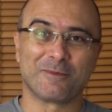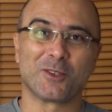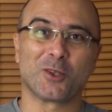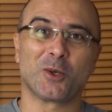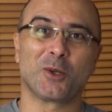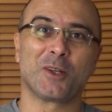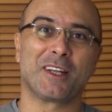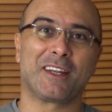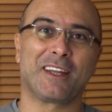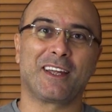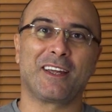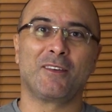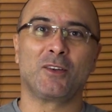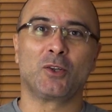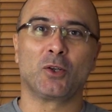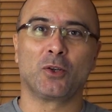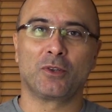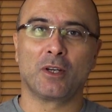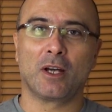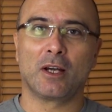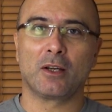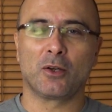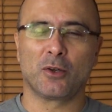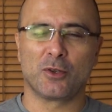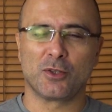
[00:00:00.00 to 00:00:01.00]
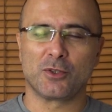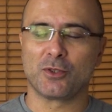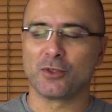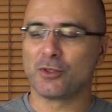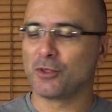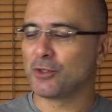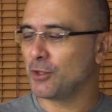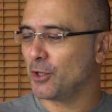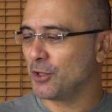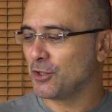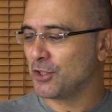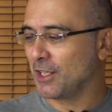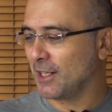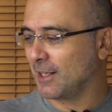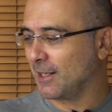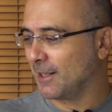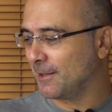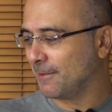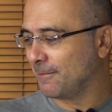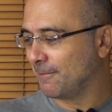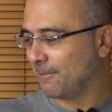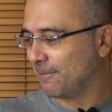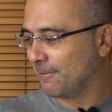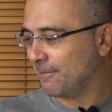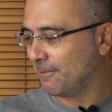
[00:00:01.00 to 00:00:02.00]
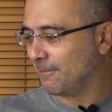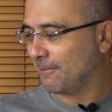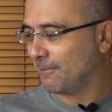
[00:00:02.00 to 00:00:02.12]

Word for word: Sonraki videoda görüşürüz. Hoşçakalın.